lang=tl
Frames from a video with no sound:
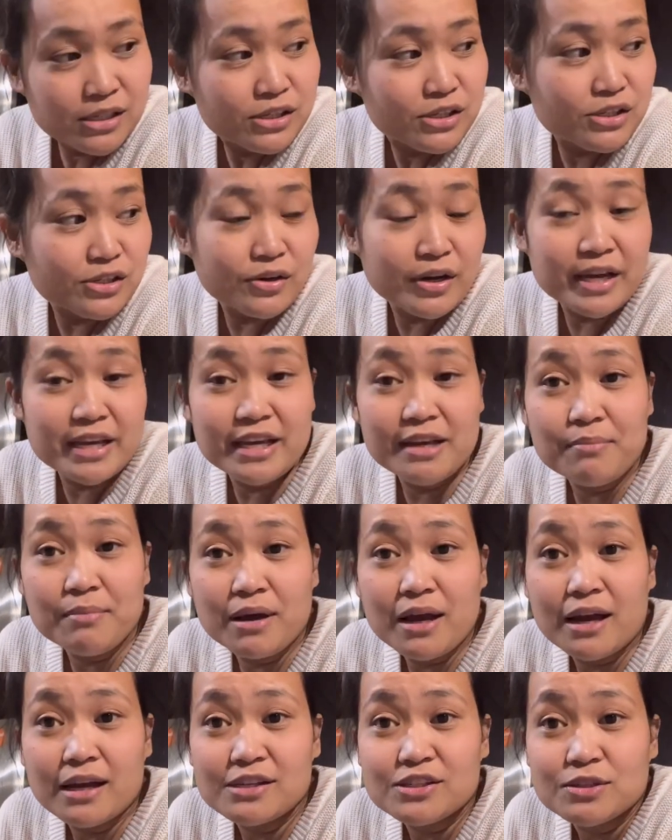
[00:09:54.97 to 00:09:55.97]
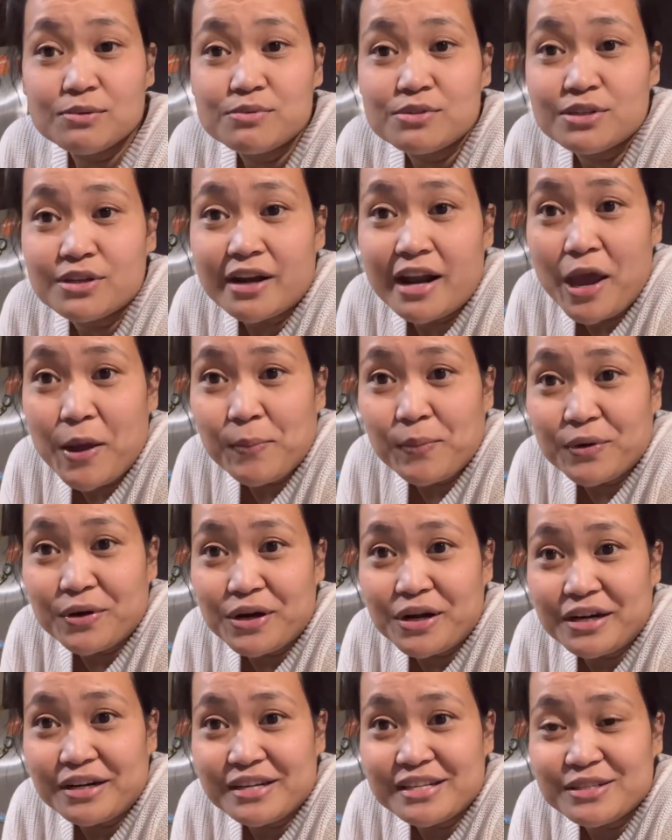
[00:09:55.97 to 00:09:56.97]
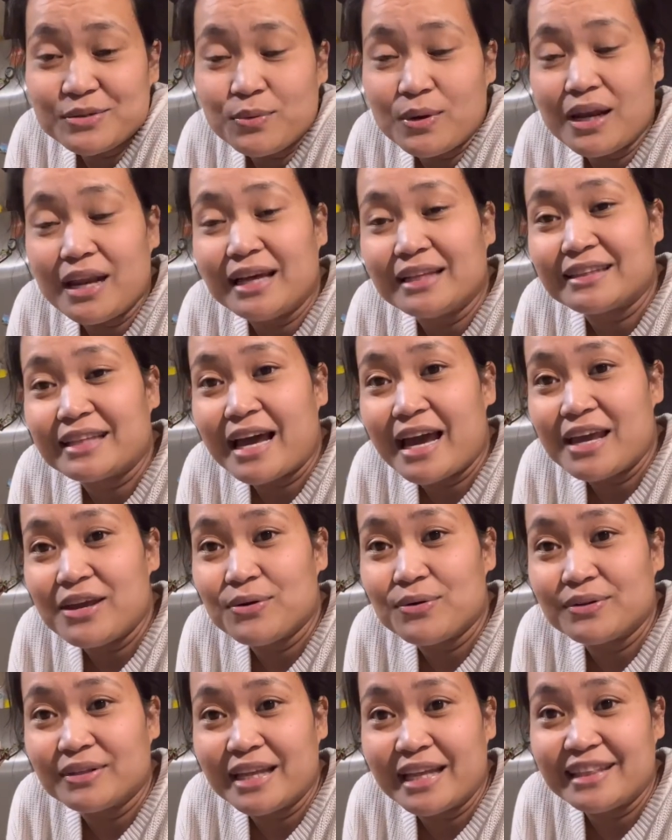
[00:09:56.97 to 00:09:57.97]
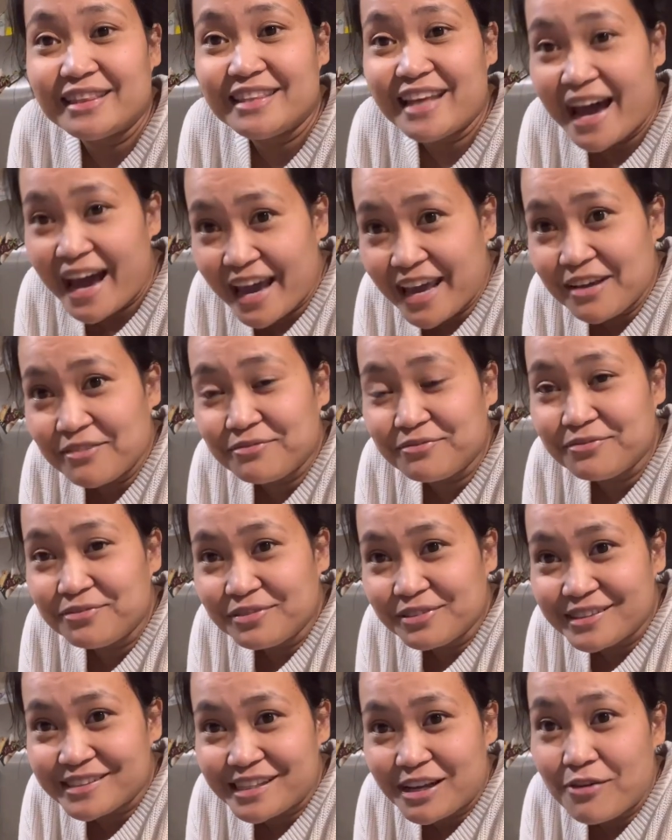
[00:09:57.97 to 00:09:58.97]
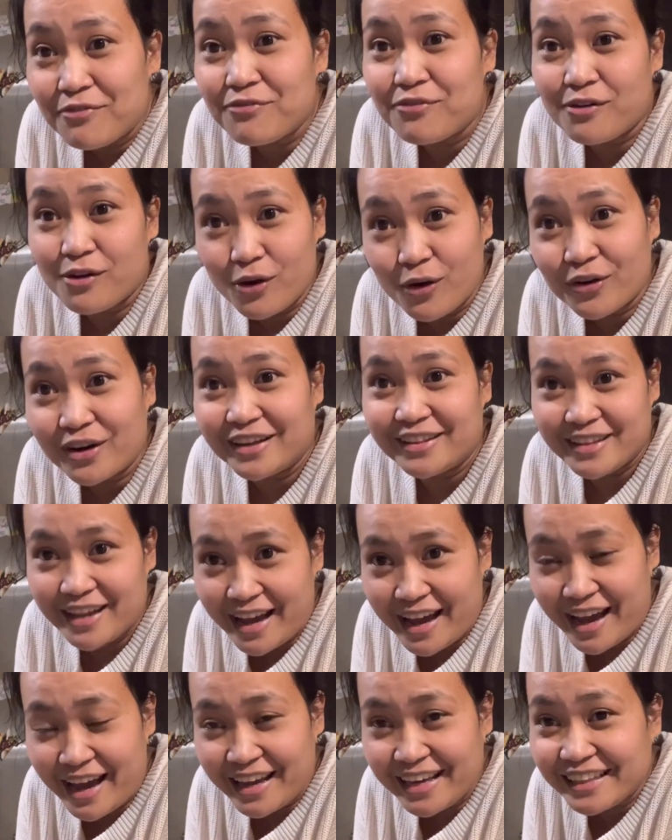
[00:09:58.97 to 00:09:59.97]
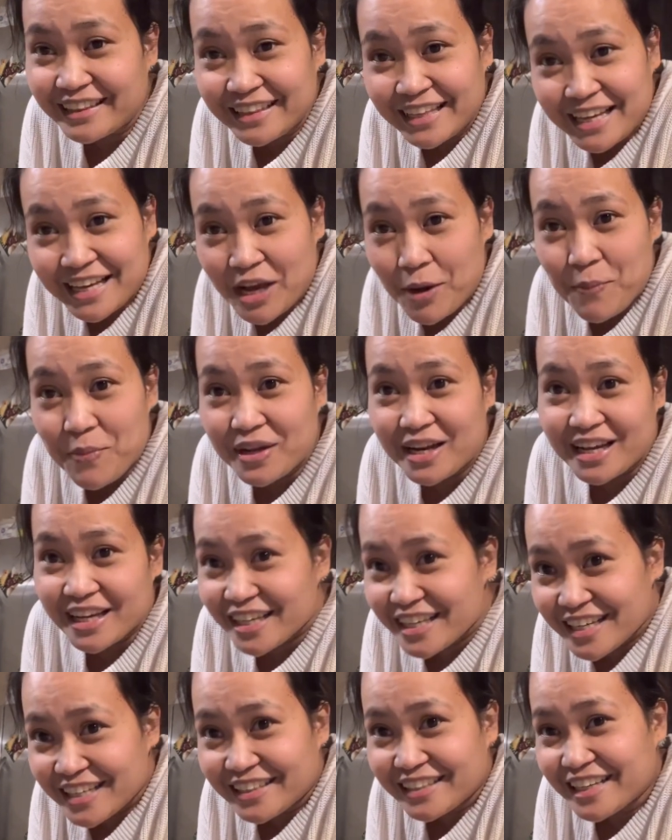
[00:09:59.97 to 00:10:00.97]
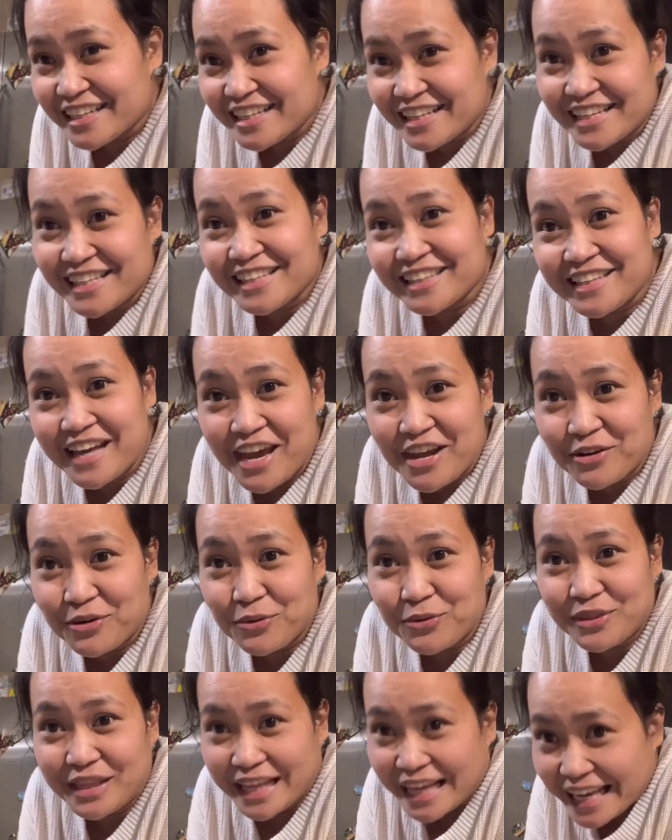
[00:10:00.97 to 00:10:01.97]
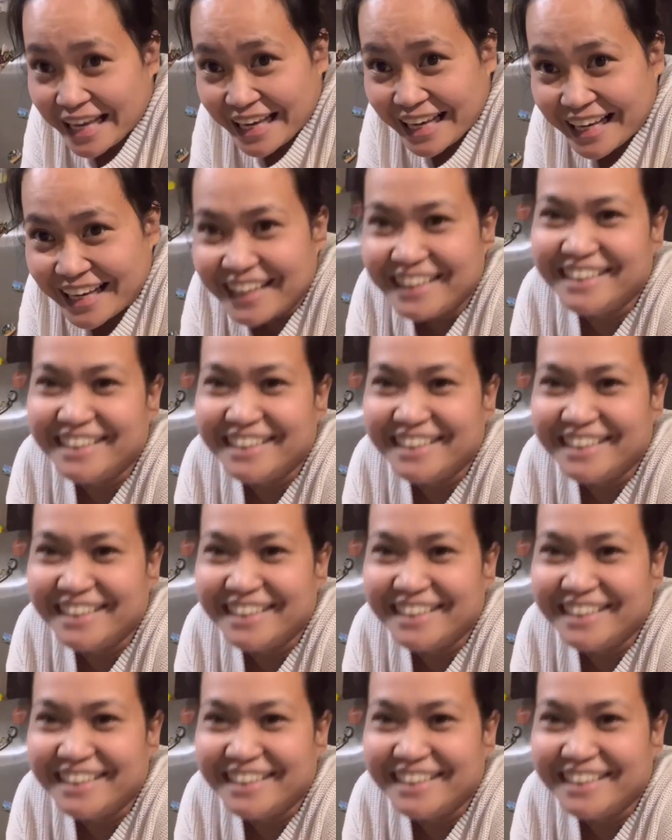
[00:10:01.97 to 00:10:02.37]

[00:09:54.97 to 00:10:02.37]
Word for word: So, ayan mga ka-subscribers, wala tayong na-dive sa Florida. Hindi kami nagkita ni Inday Runing.